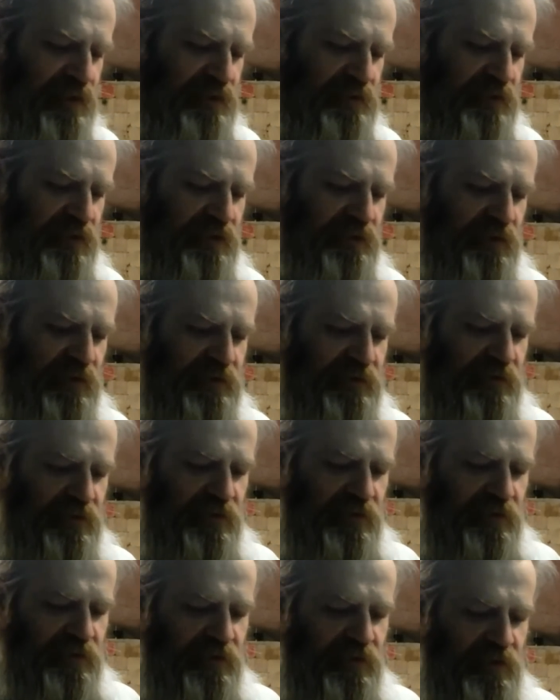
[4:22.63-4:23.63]

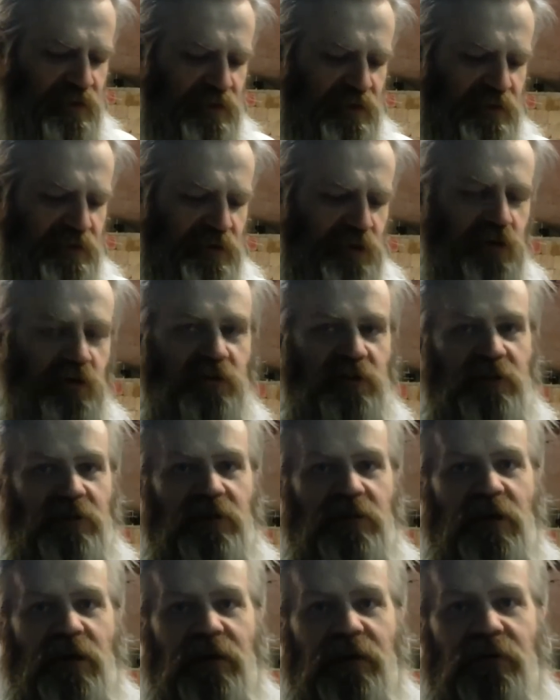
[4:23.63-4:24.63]
Соответственно, если нож
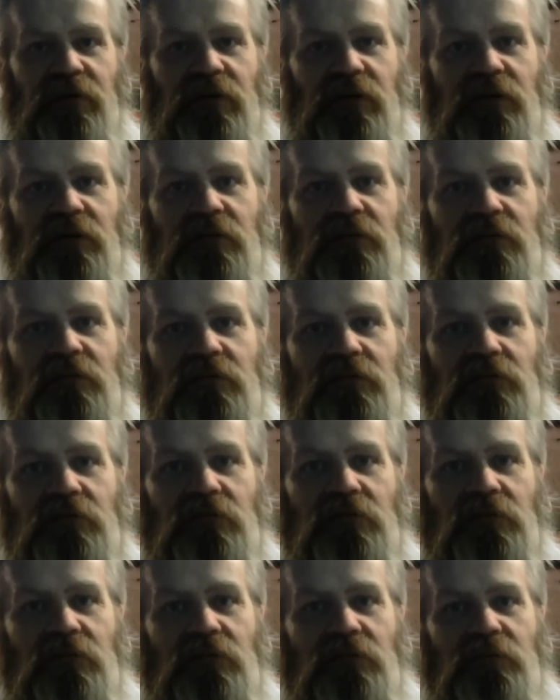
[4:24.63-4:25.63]
одинаковый,
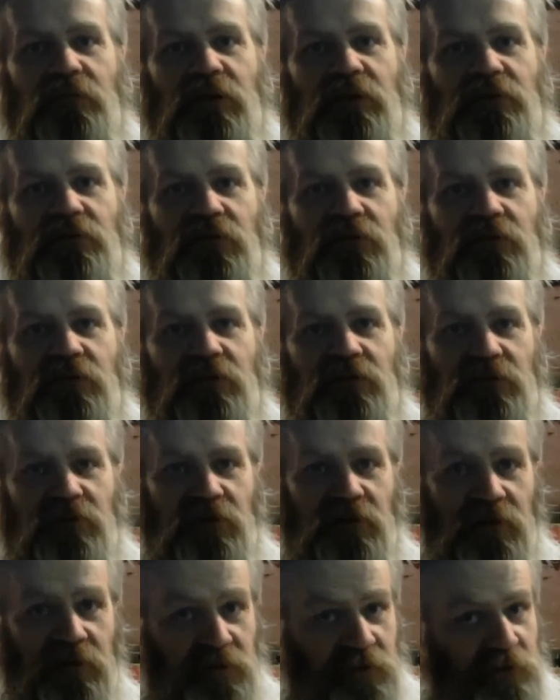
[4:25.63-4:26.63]
то бросок
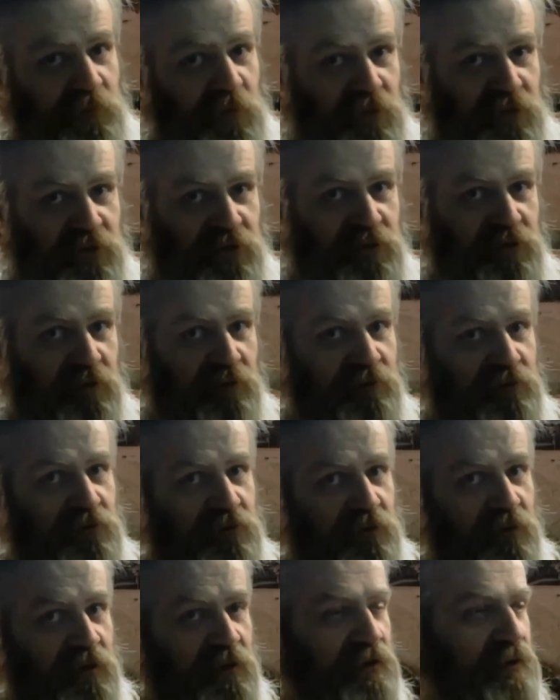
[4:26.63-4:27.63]
с большей
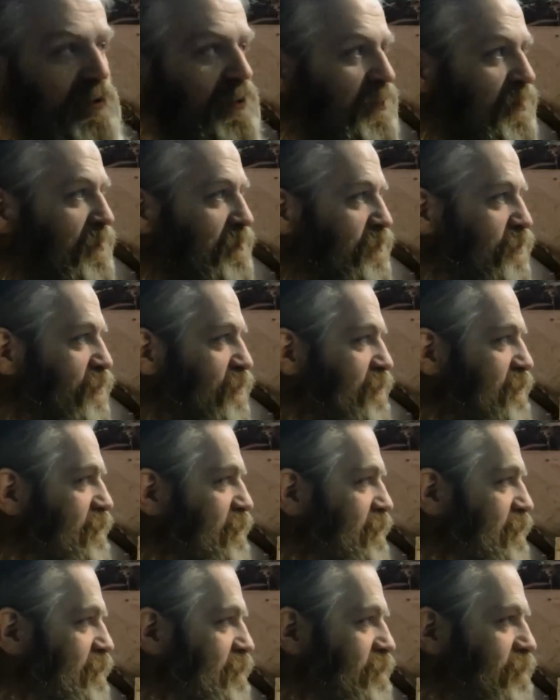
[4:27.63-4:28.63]
скоростью будет
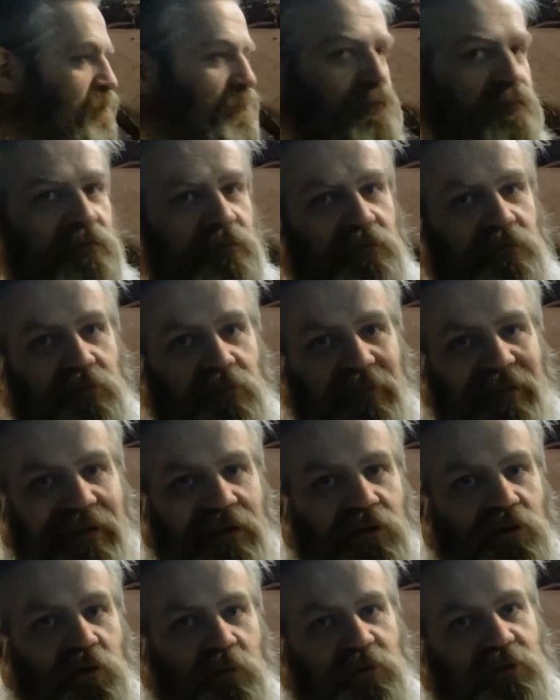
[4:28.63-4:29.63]

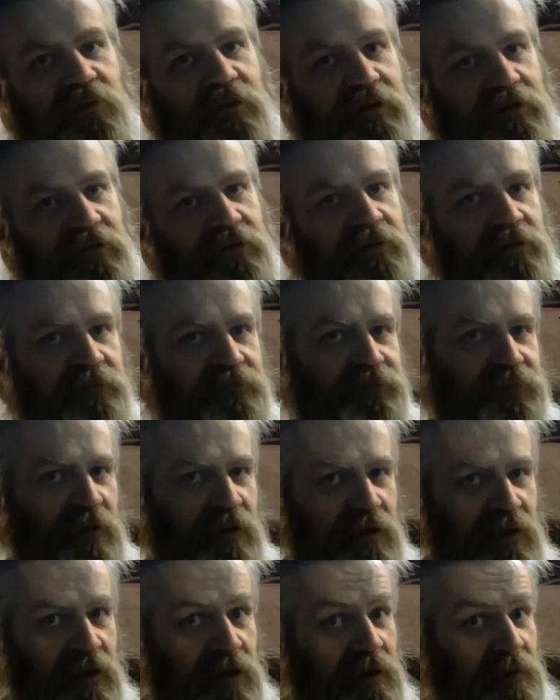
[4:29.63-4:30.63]
глубже входить.
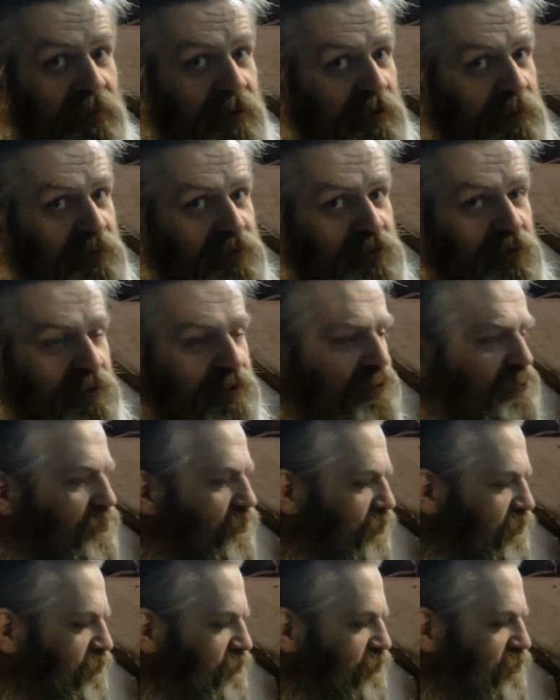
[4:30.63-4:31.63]
Поэтому скорость,
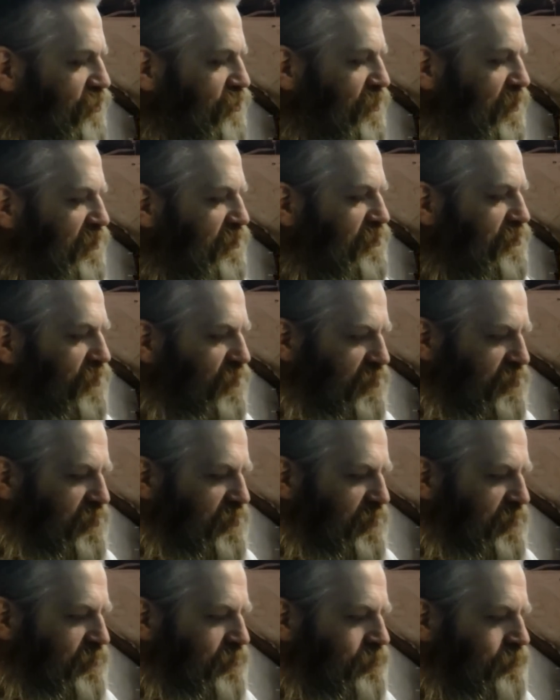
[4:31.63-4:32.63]
скорость и еще раз скорость.